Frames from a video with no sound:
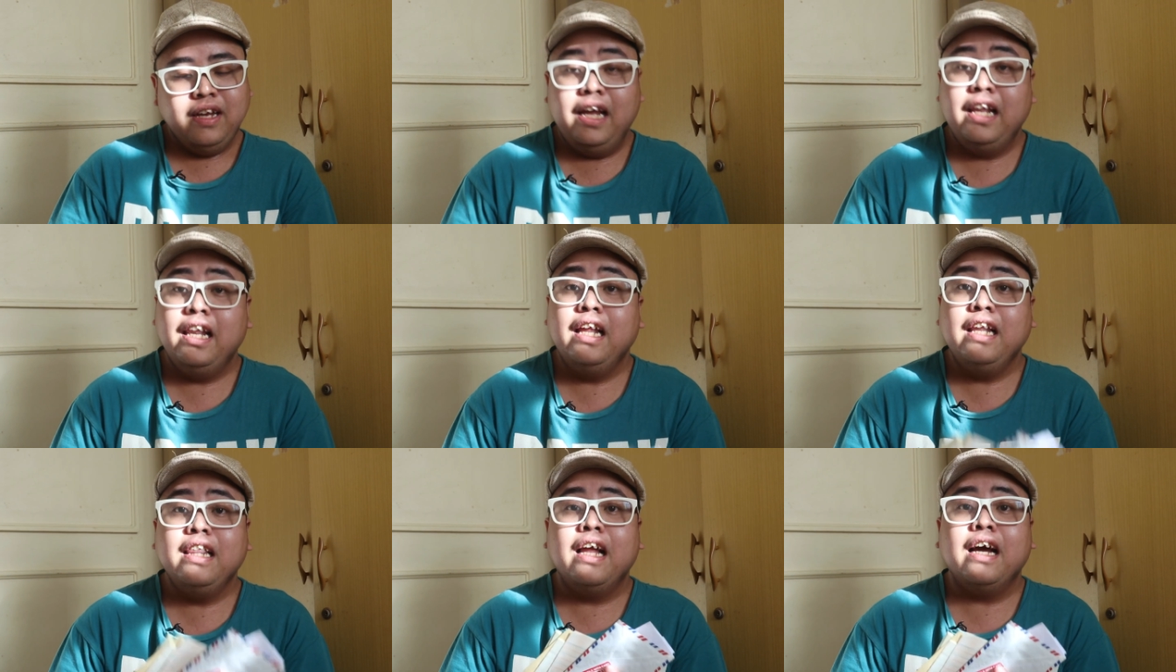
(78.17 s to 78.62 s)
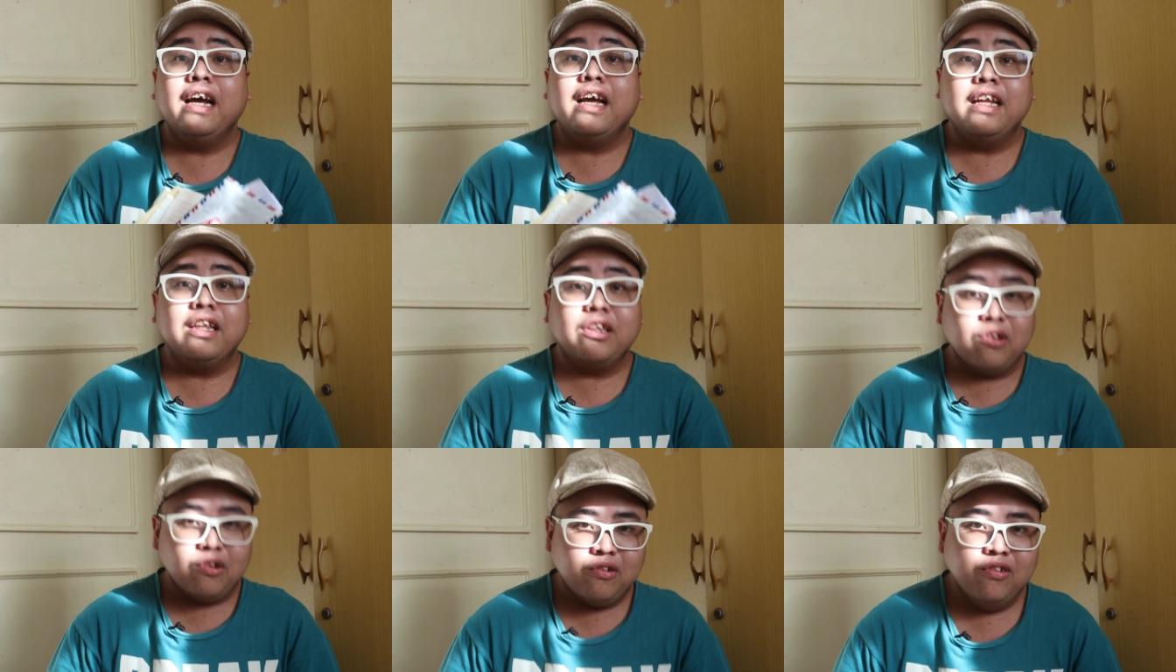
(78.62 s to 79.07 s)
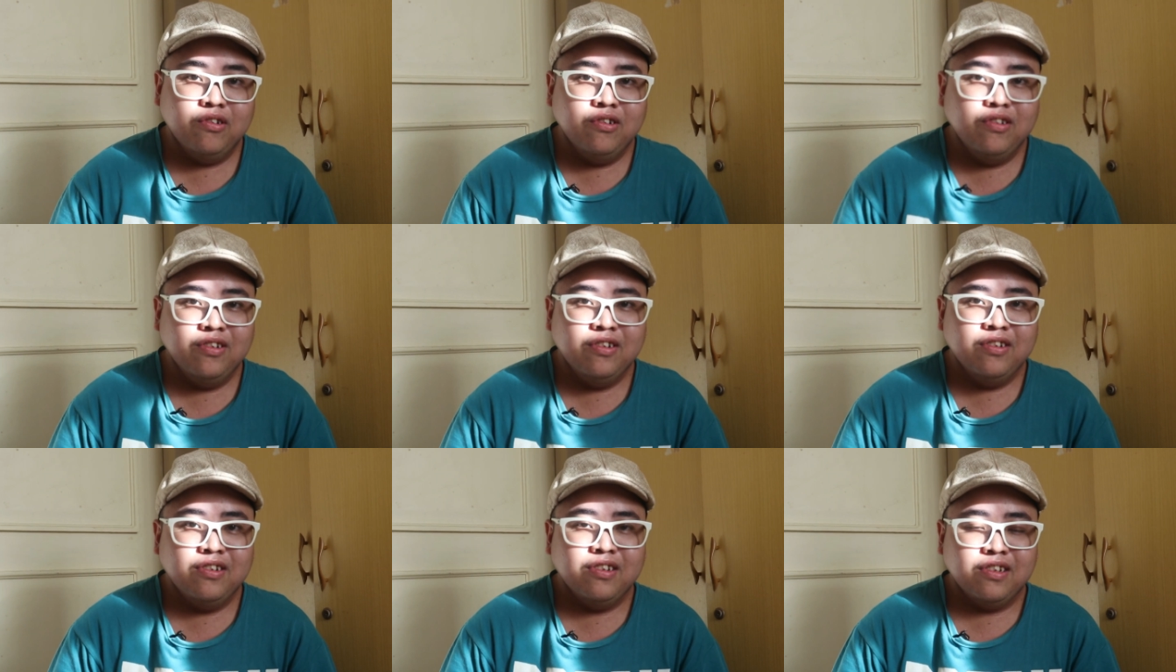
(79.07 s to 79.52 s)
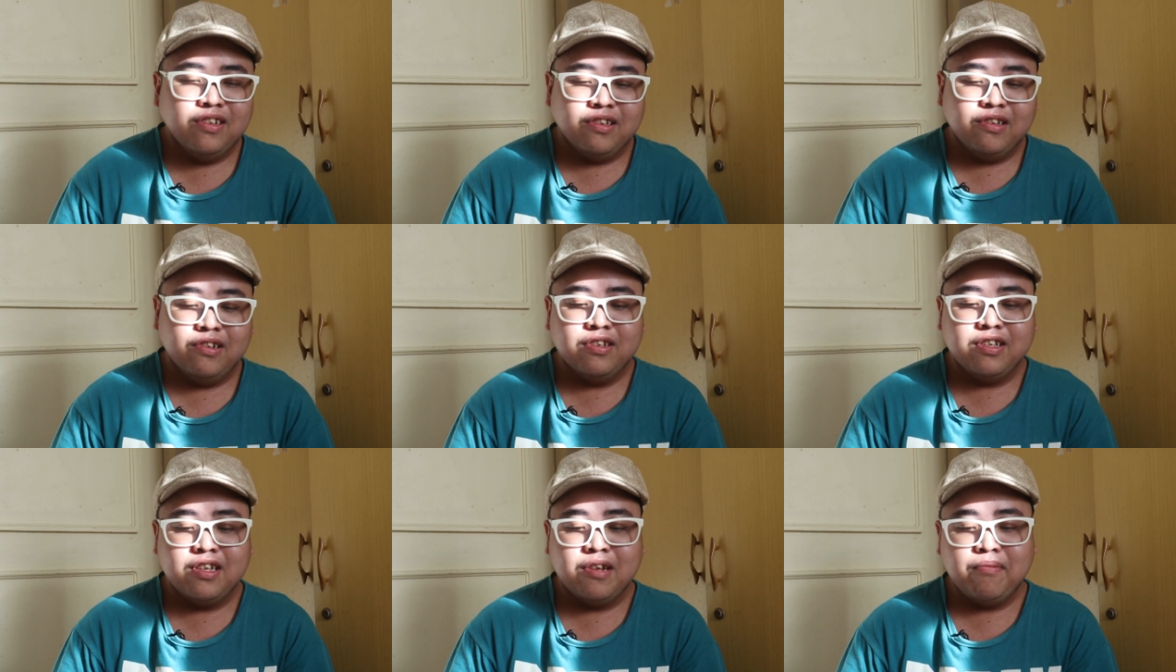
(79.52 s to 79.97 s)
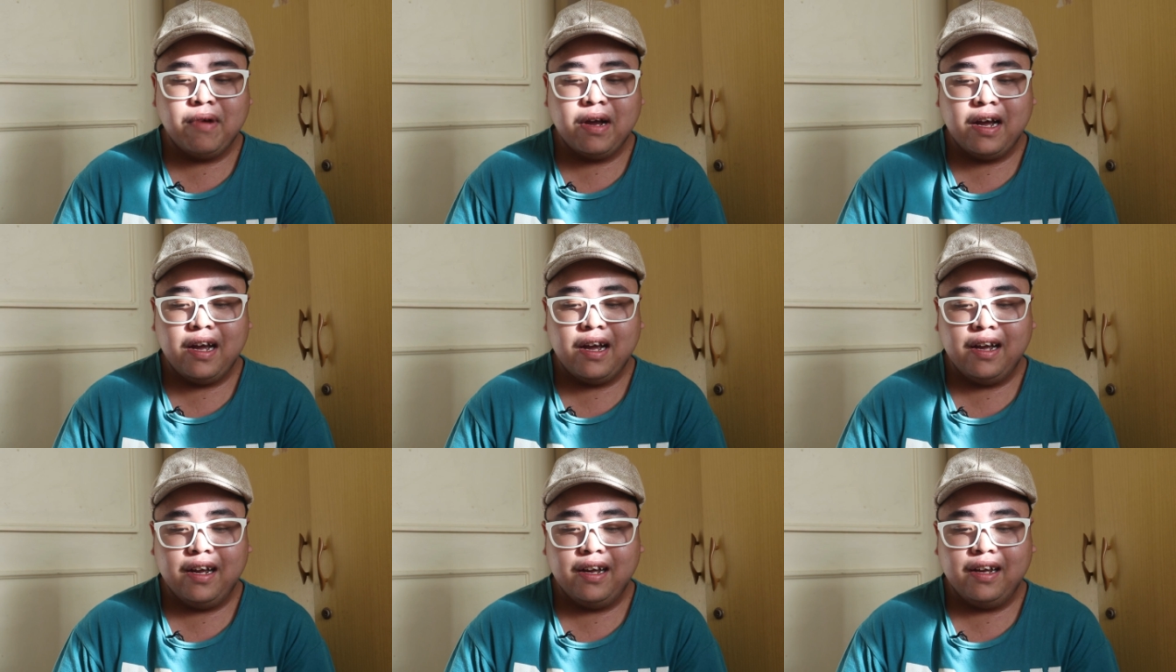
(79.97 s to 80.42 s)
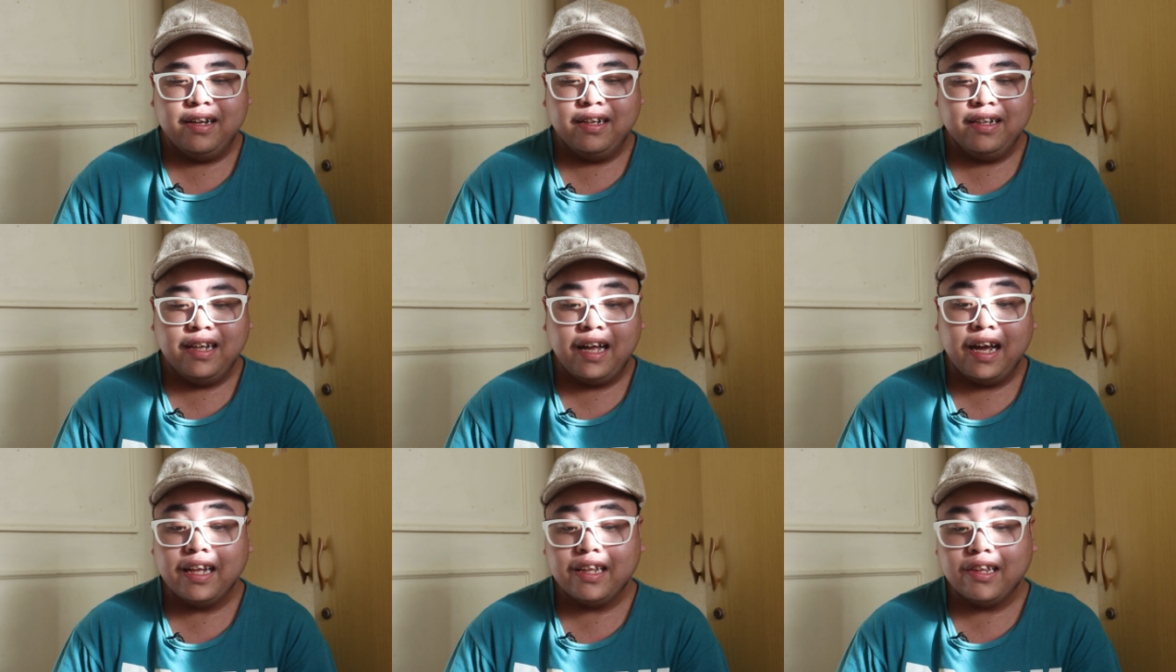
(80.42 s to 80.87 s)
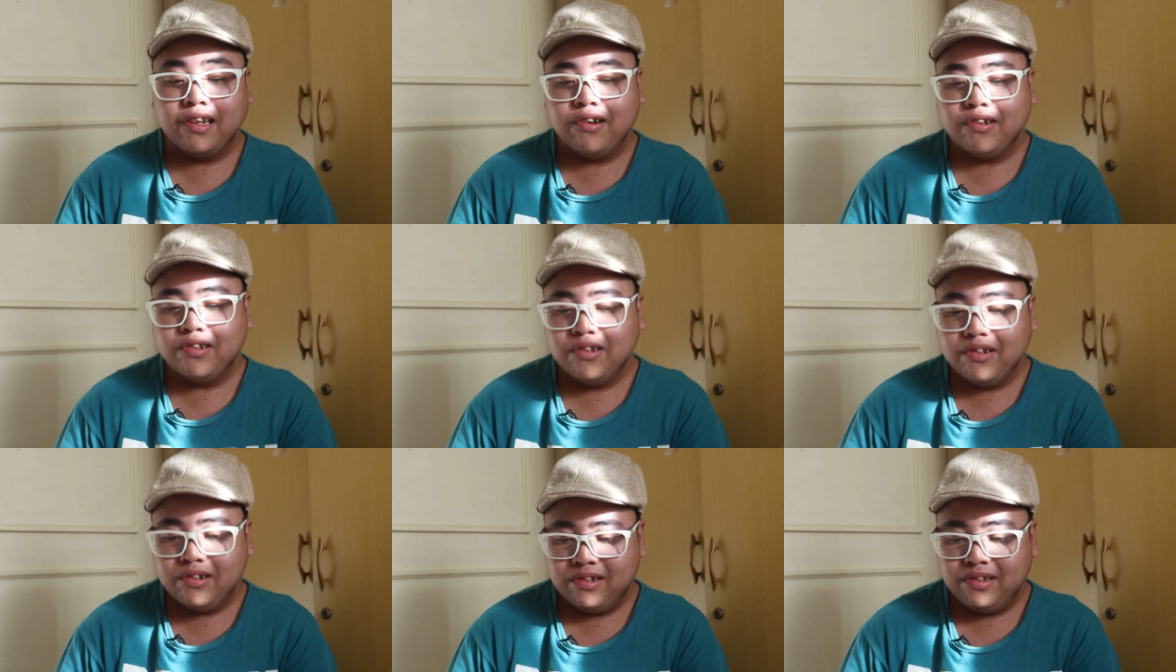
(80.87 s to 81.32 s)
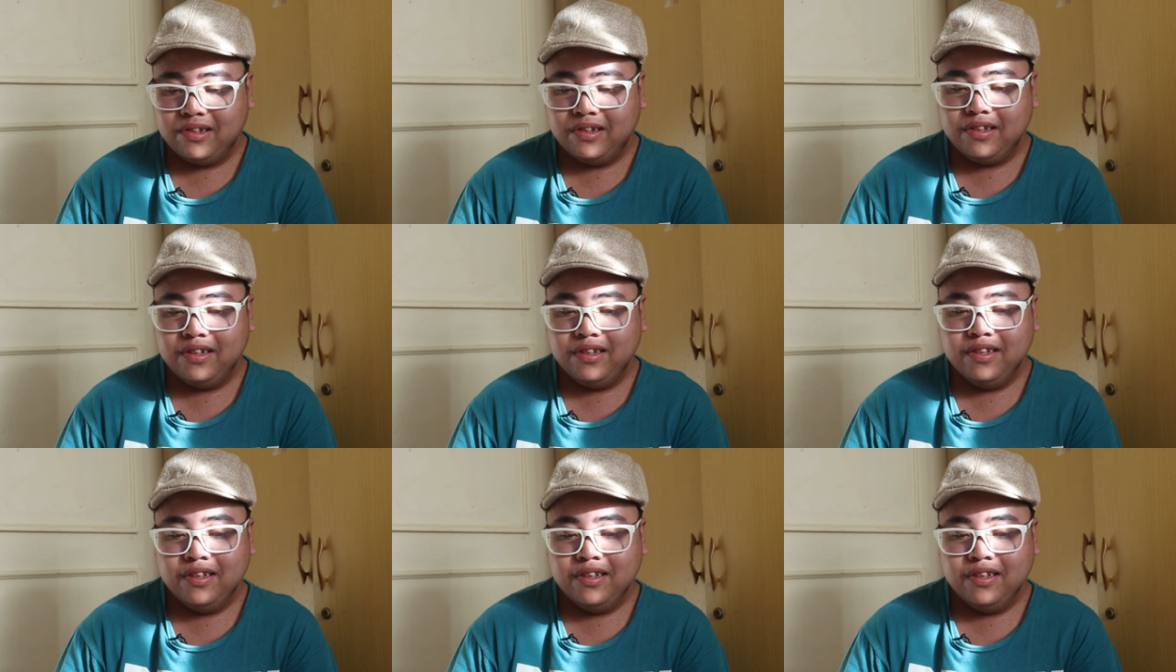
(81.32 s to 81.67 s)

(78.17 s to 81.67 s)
ilan lang ito no, sa mga nakita ko doon.